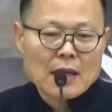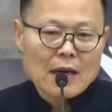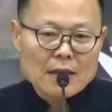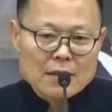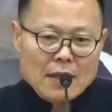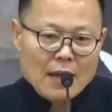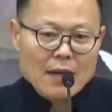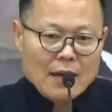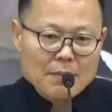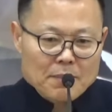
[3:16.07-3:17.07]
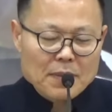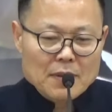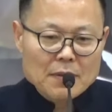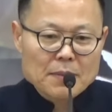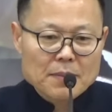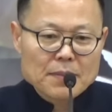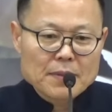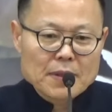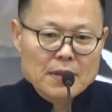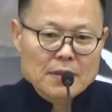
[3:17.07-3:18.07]
아니
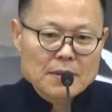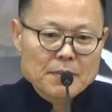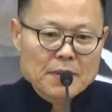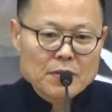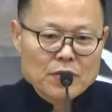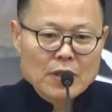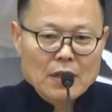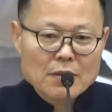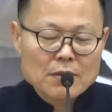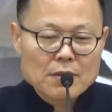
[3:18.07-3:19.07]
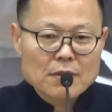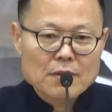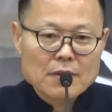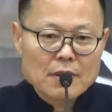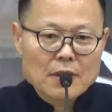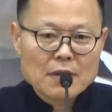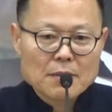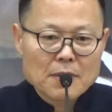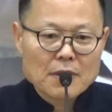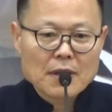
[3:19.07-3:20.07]
세간법을 뭐 취하고
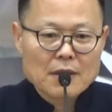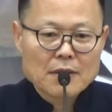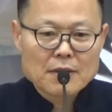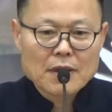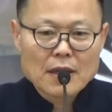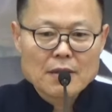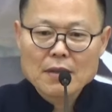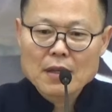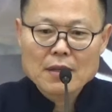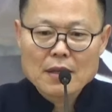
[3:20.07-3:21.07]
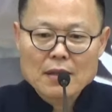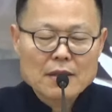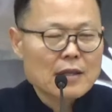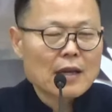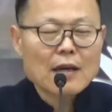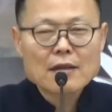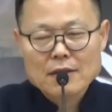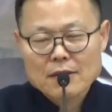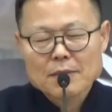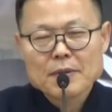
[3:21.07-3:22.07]
여기에서 뭔가를 얻어야 되겠다. 이
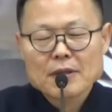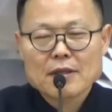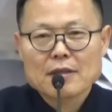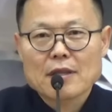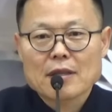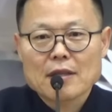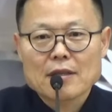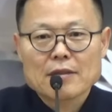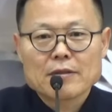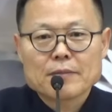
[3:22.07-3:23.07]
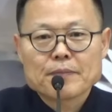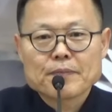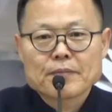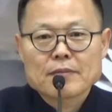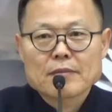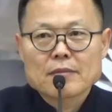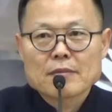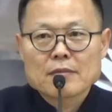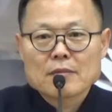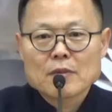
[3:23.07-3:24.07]
생각은 없을 거잖아요.
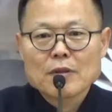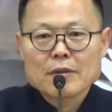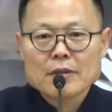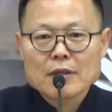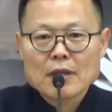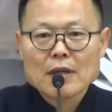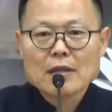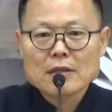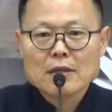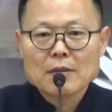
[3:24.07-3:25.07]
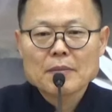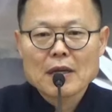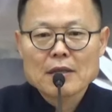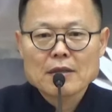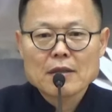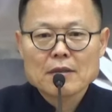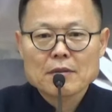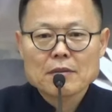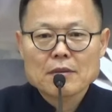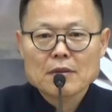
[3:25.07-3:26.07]
물론 이제 생각은 없다
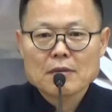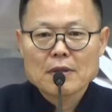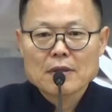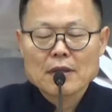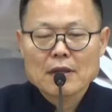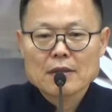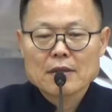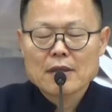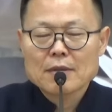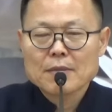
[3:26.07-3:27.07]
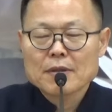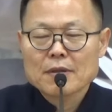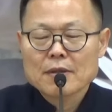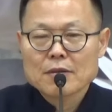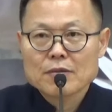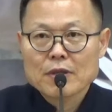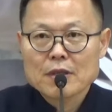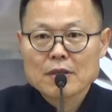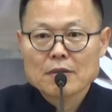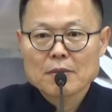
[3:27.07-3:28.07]
하더라도 그동안 세간을 살면서
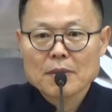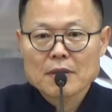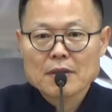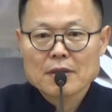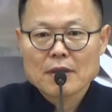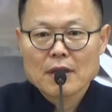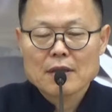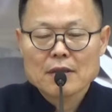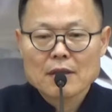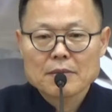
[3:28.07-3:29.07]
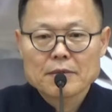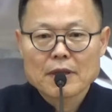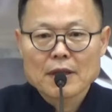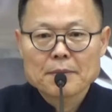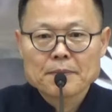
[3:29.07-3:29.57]
익숙해지고 버릇이 됐기 때문에